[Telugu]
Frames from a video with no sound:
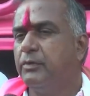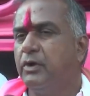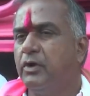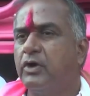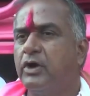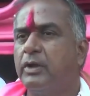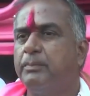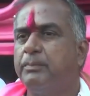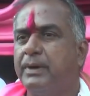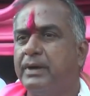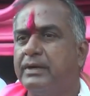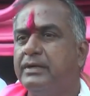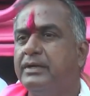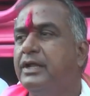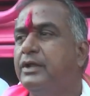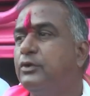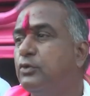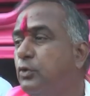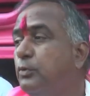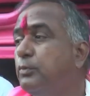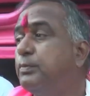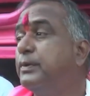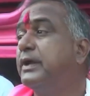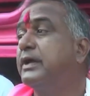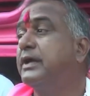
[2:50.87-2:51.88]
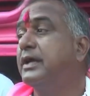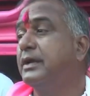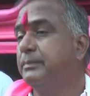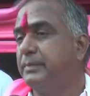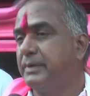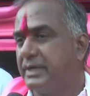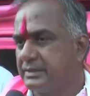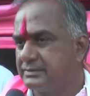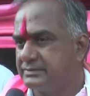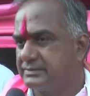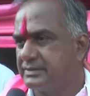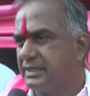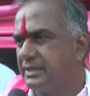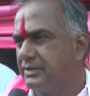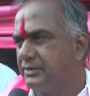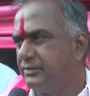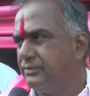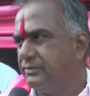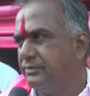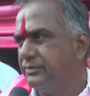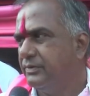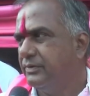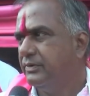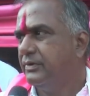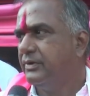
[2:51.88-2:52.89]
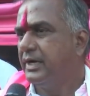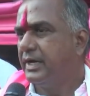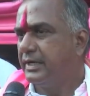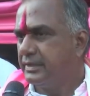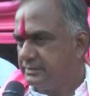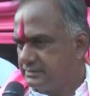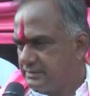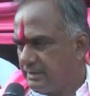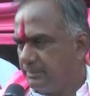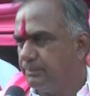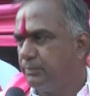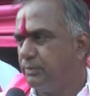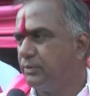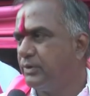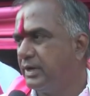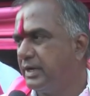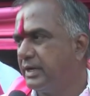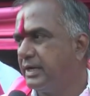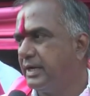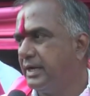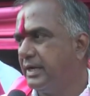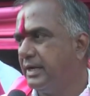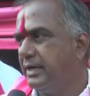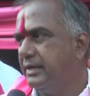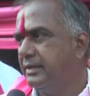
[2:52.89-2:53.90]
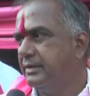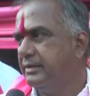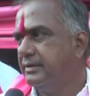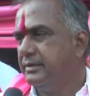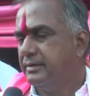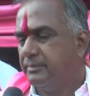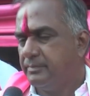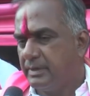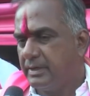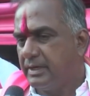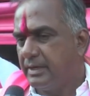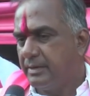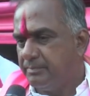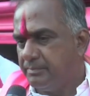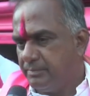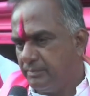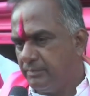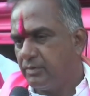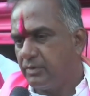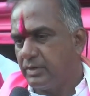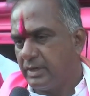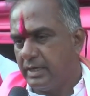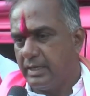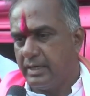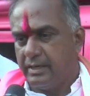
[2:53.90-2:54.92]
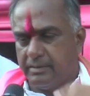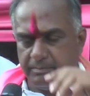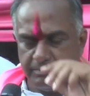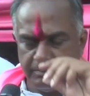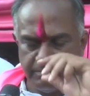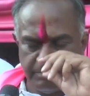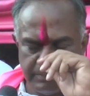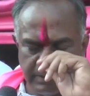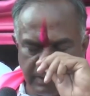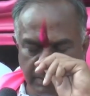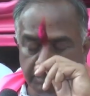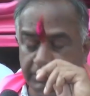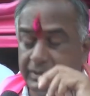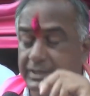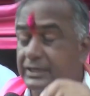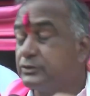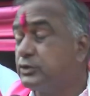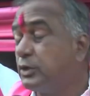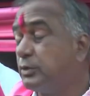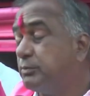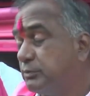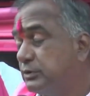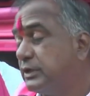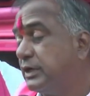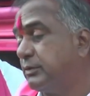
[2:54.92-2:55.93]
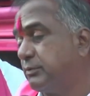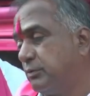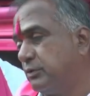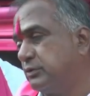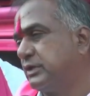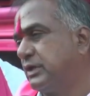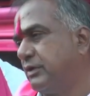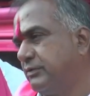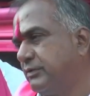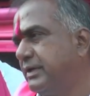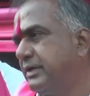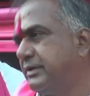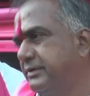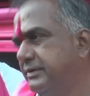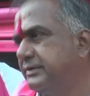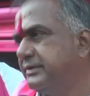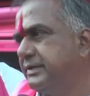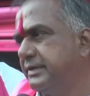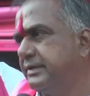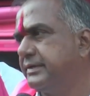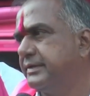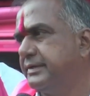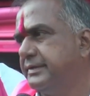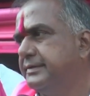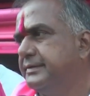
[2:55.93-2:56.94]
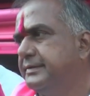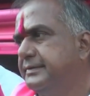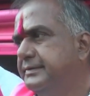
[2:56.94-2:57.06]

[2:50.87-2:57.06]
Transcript: వేములవాడ పట్టణ రూపురేఖలు మారుస్తాను అని సంపూర్ణంగా ఒక నమ్మికతో ముందడికి పోతా ఉన్నాను